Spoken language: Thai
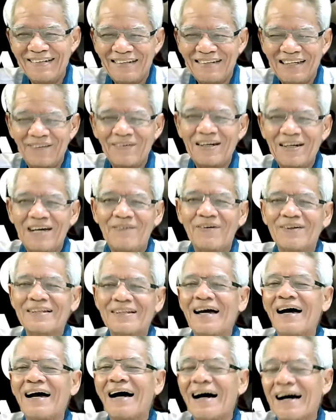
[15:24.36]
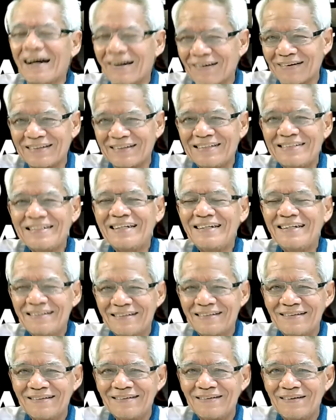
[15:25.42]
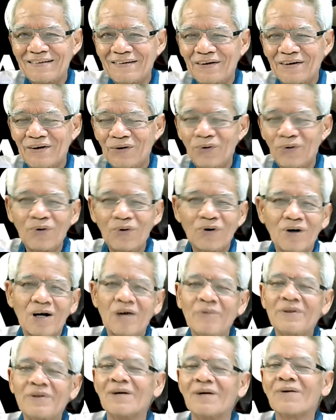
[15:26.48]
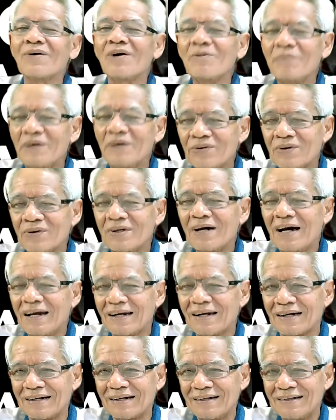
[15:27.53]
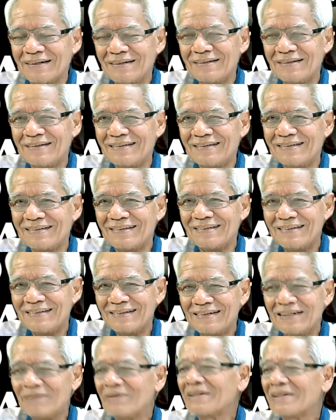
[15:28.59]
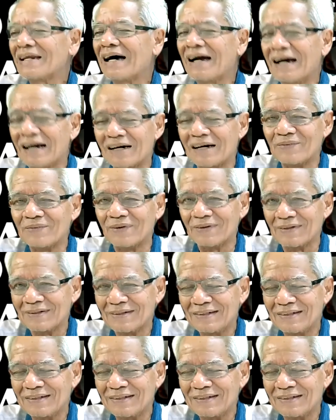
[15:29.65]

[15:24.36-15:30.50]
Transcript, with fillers: อีกไม่นานมันก็ตายหาต่จริงลุงก็เข้าไปถึงร้อยปีจนได้แหละเนี่ยมันตายหาหมด